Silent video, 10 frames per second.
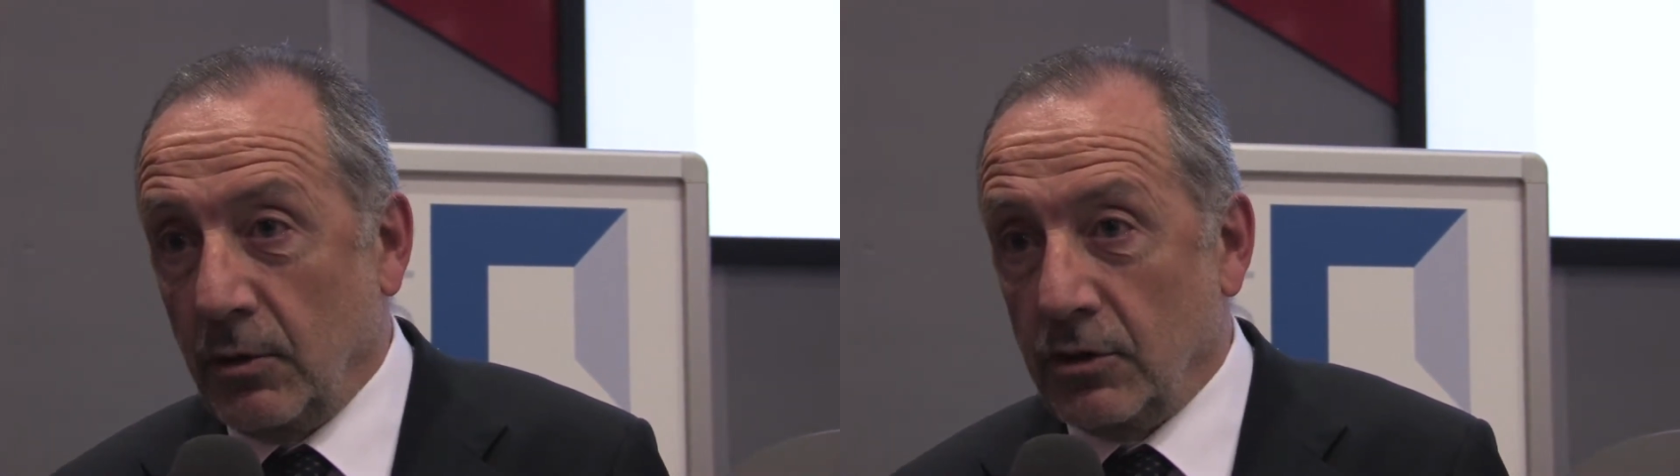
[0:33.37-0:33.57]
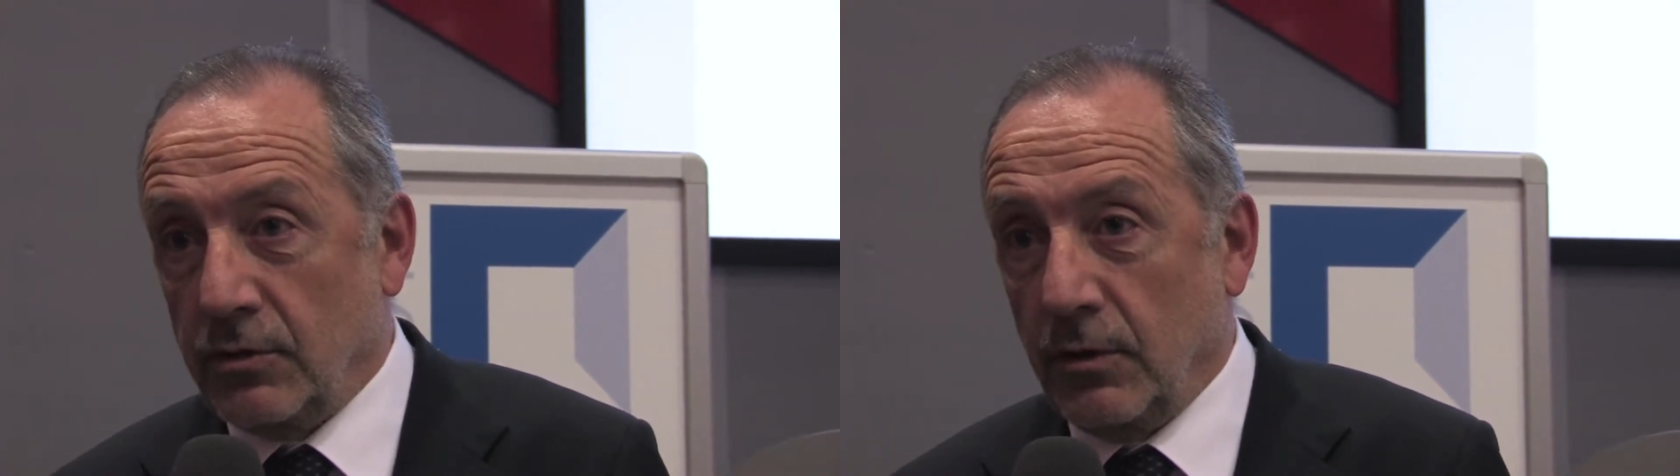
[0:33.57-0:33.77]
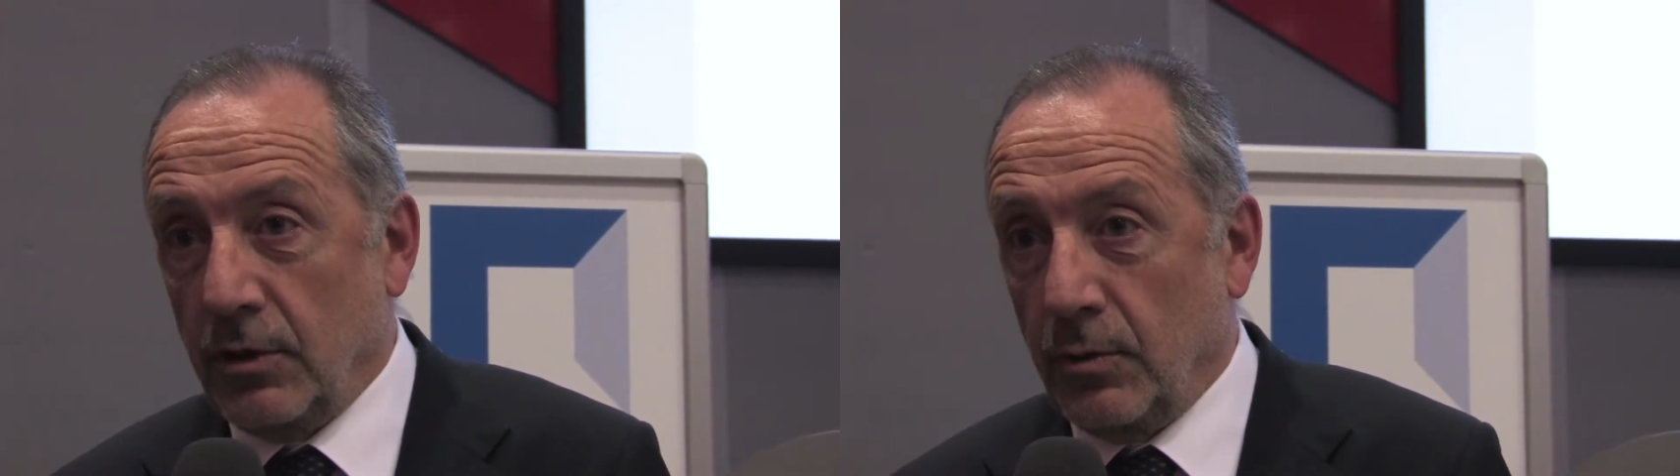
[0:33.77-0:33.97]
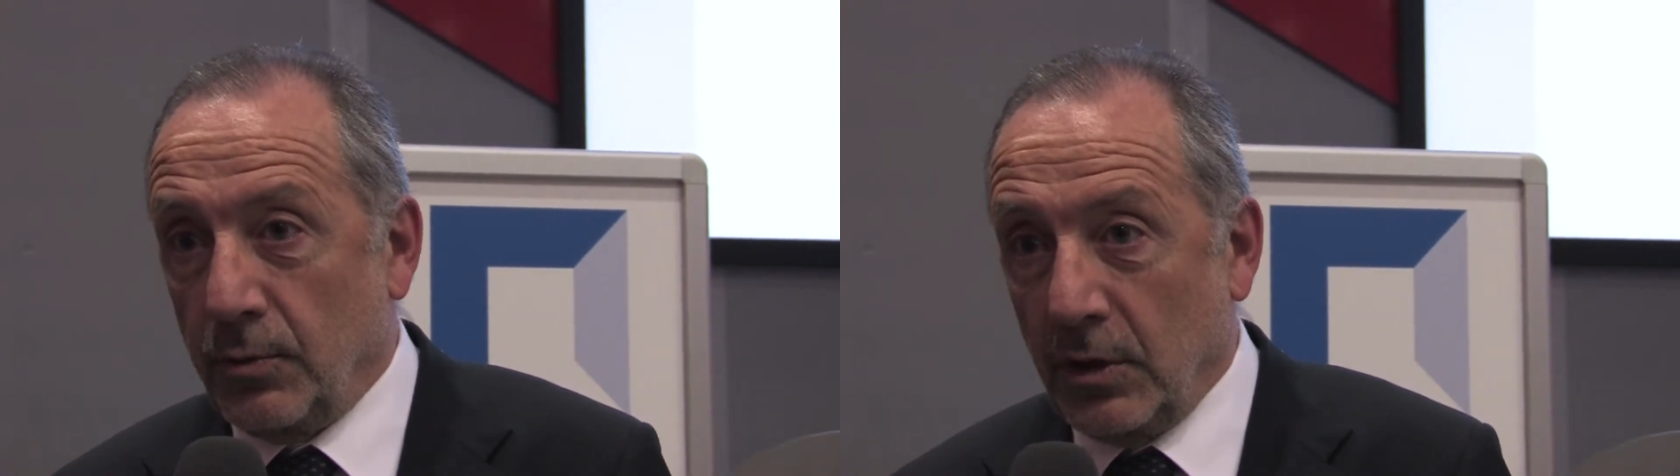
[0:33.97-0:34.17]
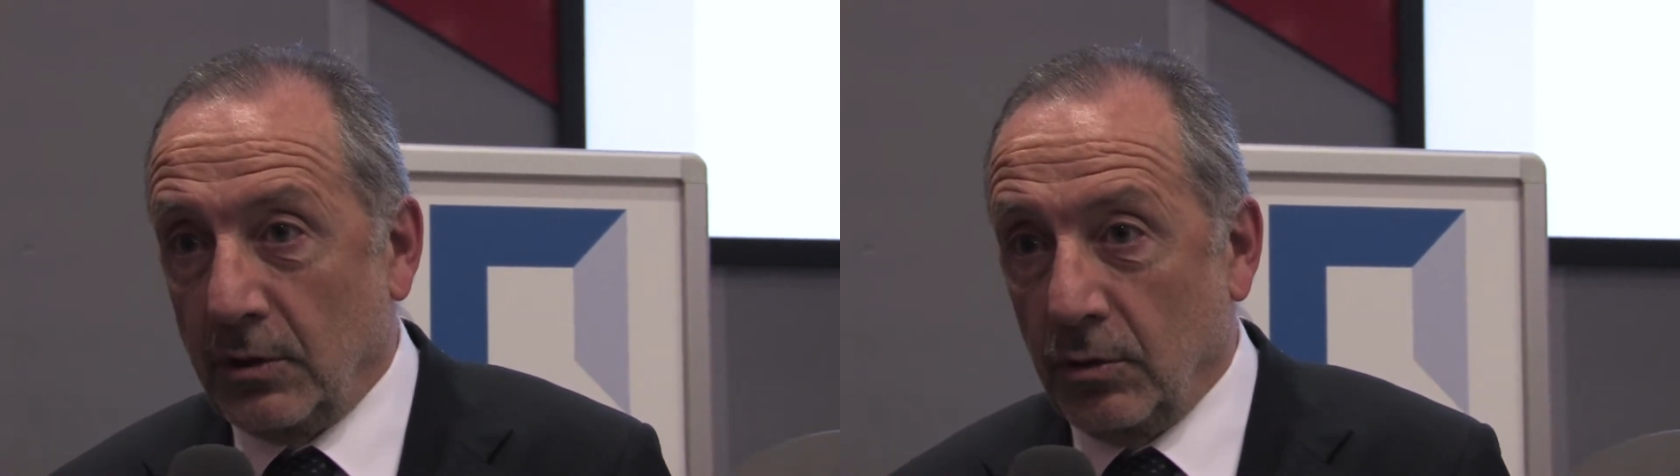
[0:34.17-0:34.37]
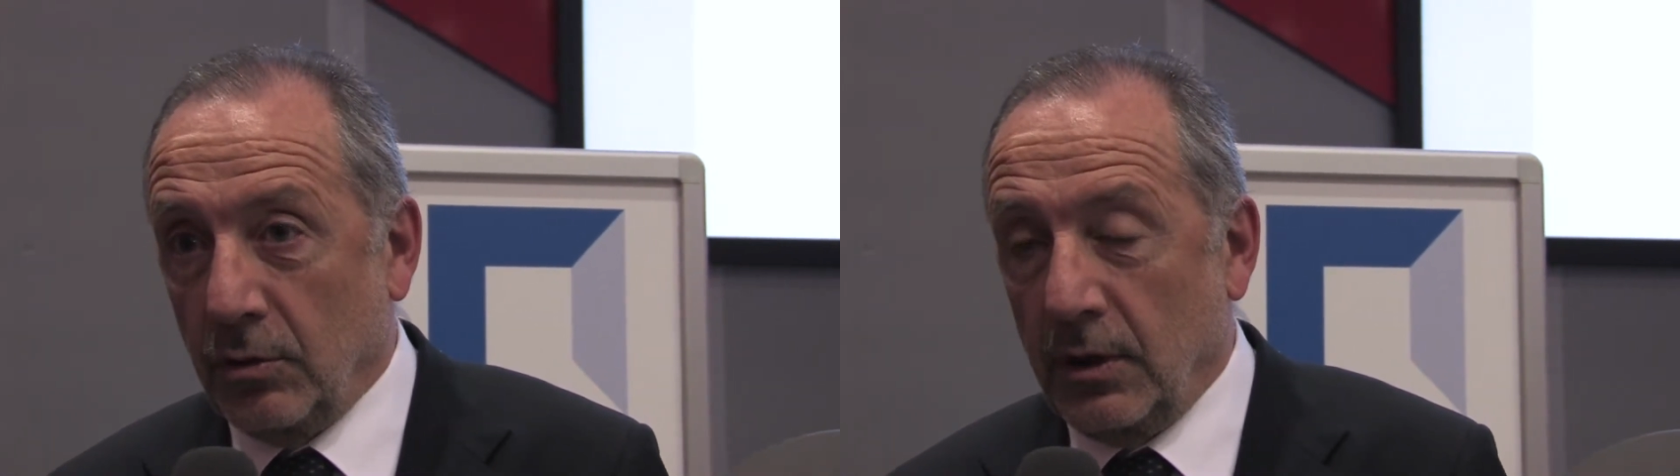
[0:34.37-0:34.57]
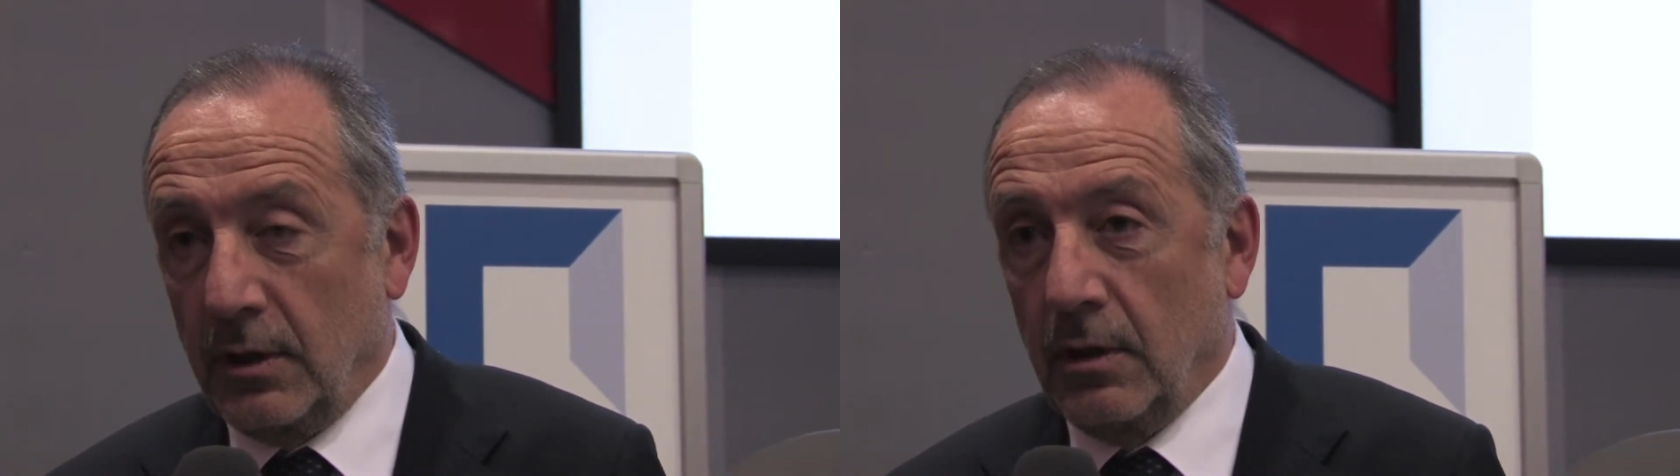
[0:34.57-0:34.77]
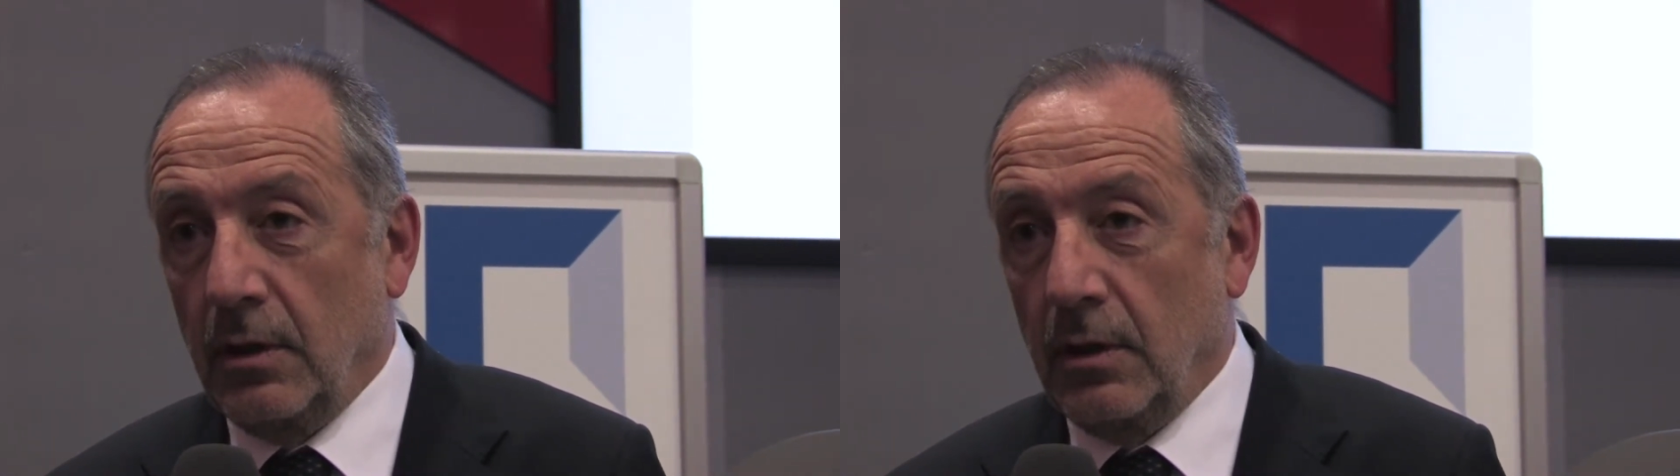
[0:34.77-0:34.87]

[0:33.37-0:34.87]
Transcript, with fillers: che ci vogliono più attori,